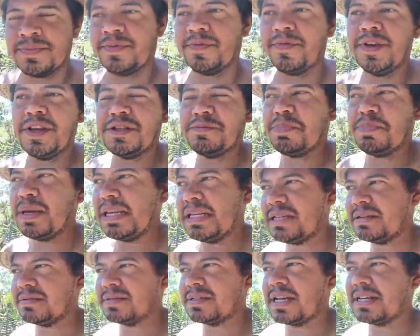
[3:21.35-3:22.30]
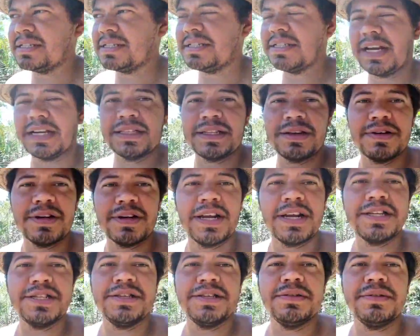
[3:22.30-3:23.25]
20 pintinhos assim, já tão
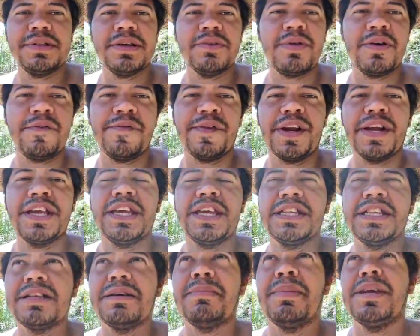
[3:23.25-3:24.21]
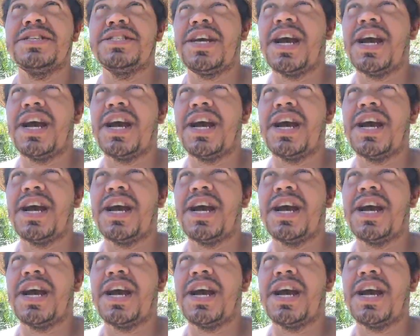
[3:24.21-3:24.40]
grandinho, tem uma franguinha também